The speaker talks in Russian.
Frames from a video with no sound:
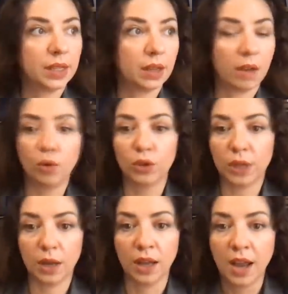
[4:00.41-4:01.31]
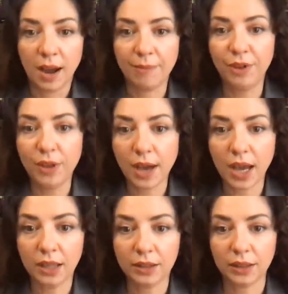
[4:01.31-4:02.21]
кого-то
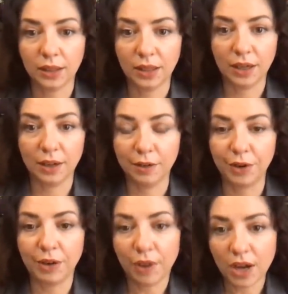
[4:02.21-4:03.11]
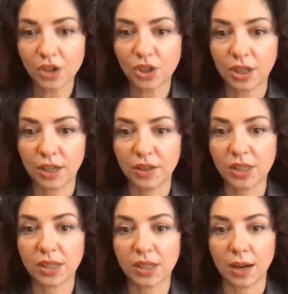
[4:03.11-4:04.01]
обвиняет э, в реванше
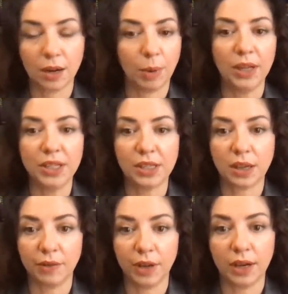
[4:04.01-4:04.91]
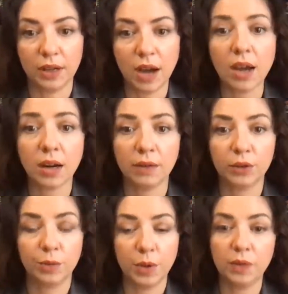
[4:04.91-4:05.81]
старых политиков и
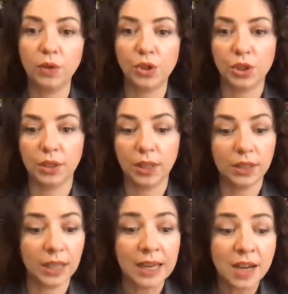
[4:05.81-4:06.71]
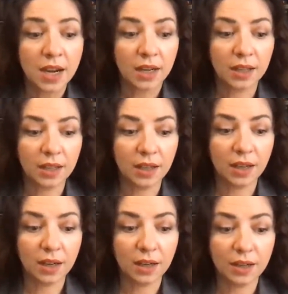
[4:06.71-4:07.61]
олигархов, то в первую очередь надо
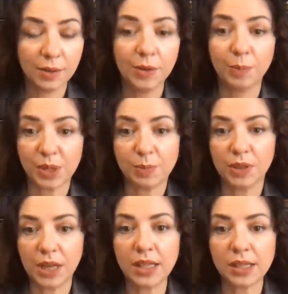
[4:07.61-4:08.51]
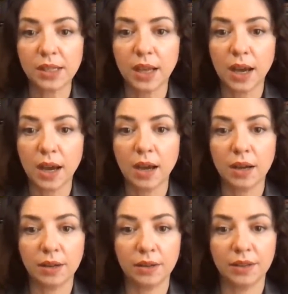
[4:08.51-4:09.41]
э, посмотреть
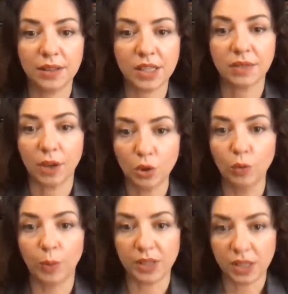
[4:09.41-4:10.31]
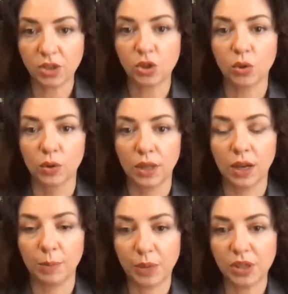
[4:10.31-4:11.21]
на э, свою позицию,
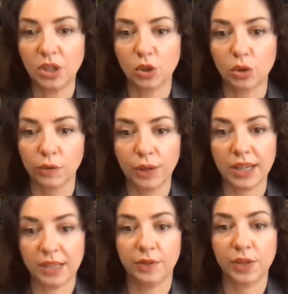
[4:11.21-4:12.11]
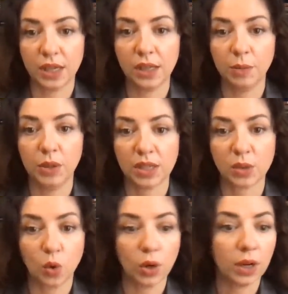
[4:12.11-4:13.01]
на позицию власти в целом, и
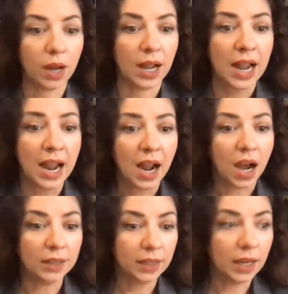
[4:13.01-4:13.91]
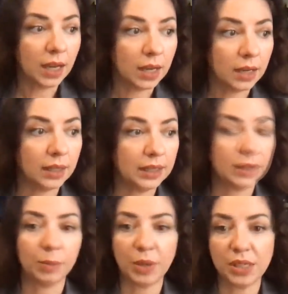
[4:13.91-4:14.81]
насколько она,
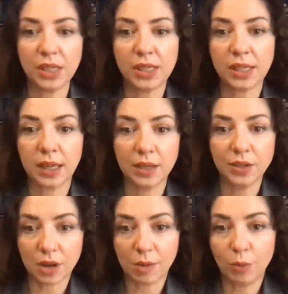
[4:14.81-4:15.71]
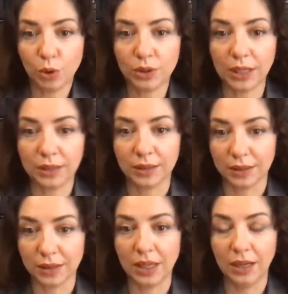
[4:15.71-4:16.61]
эта позиция не работает
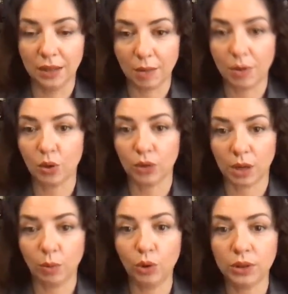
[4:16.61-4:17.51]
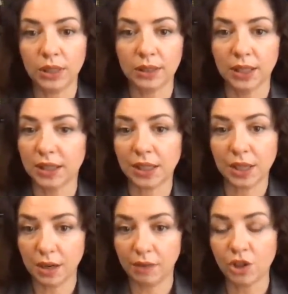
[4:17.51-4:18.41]
э, или наоборот работает на
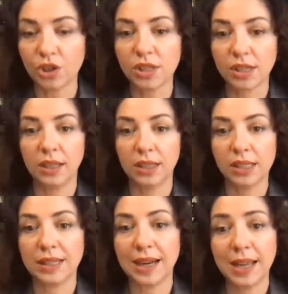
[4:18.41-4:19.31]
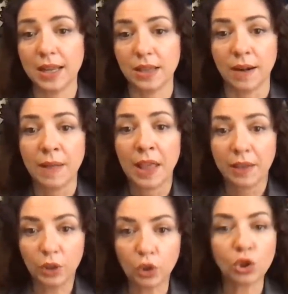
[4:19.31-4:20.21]
такие реваншистские настроения.
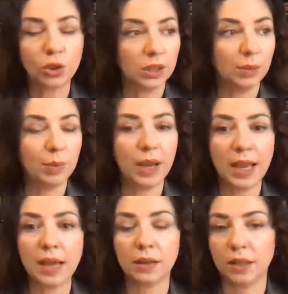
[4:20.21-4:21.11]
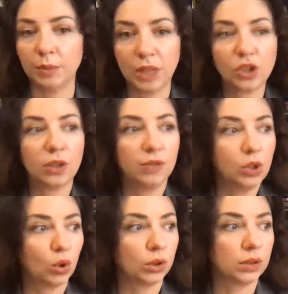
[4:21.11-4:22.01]
Ведь то, что ДБР там даже
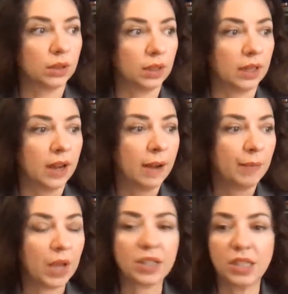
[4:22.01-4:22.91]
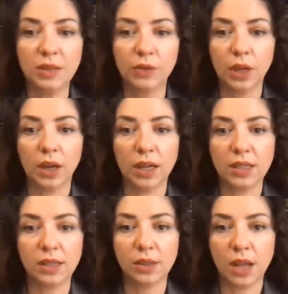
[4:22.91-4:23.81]
ведет э, активно
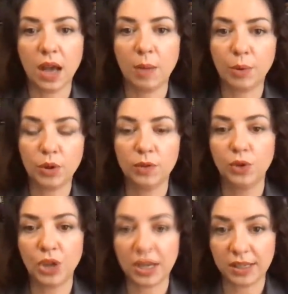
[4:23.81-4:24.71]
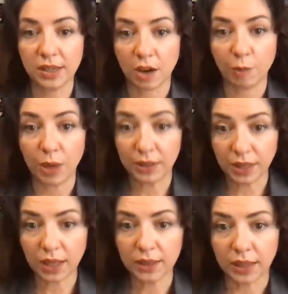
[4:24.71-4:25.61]
дела против участников
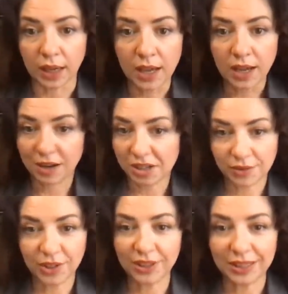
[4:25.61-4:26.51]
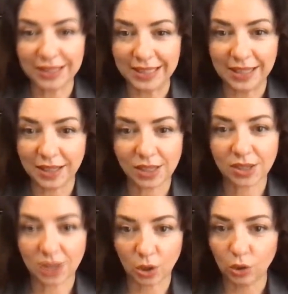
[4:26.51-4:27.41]
Майдана, разве это не
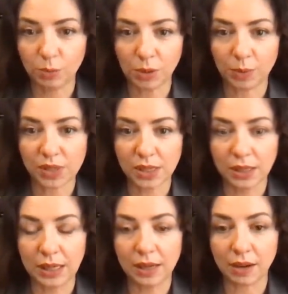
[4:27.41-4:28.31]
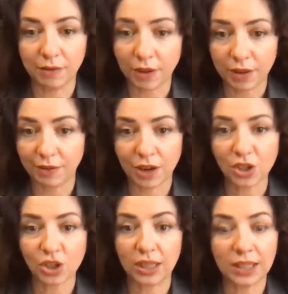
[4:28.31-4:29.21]
создает предпосылки для
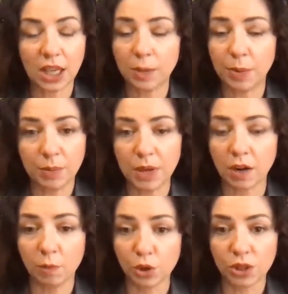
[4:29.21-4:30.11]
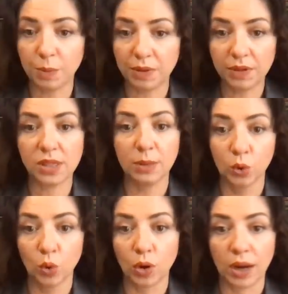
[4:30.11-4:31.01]
реванша? И таких примеров можно привести
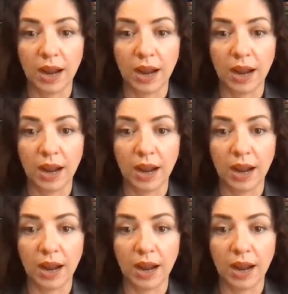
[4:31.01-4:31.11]
много.